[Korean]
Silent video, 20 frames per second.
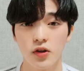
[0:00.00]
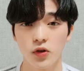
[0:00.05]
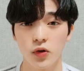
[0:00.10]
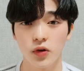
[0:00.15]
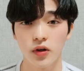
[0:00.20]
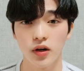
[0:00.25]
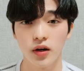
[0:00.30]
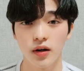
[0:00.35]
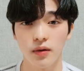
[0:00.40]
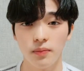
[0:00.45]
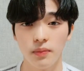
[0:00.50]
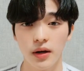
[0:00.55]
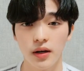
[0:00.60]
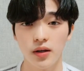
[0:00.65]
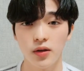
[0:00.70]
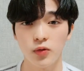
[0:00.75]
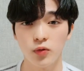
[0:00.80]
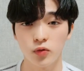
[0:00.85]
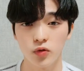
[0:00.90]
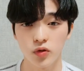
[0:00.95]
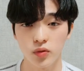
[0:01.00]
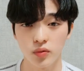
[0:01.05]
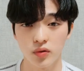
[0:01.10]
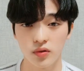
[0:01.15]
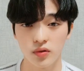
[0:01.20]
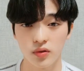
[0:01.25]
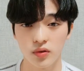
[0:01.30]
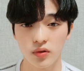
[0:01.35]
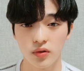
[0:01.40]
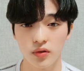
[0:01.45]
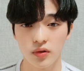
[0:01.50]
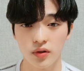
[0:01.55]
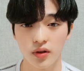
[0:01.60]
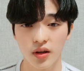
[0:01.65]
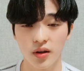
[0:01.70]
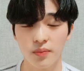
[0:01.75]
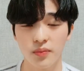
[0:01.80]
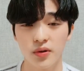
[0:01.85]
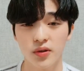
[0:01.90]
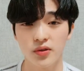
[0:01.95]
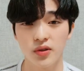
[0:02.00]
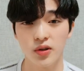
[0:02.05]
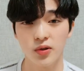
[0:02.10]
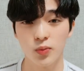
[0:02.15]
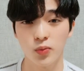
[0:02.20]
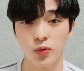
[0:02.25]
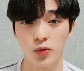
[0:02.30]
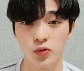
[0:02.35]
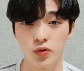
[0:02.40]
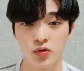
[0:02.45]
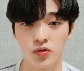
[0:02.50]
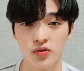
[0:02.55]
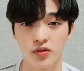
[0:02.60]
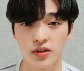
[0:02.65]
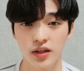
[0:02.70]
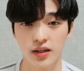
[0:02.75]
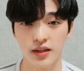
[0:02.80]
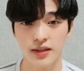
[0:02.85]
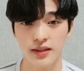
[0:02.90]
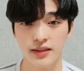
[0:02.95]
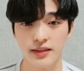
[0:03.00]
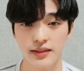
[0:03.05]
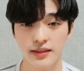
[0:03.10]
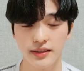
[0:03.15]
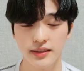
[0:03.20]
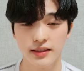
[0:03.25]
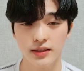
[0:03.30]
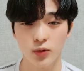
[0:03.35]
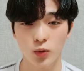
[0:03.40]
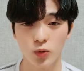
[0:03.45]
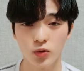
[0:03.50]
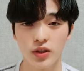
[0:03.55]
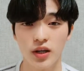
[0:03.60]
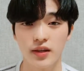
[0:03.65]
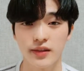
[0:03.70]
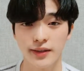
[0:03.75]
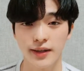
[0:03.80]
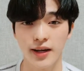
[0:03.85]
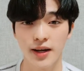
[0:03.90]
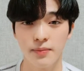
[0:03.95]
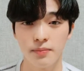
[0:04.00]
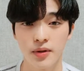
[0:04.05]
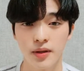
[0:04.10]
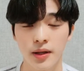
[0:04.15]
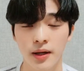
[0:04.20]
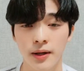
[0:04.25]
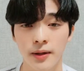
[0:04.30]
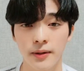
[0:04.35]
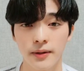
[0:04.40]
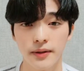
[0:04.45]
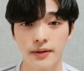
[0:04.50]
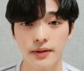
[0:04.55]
저희가 빨리 웃으면서 캠퍼스에서 볼 수 있는 날이 오지 않을까 합니다.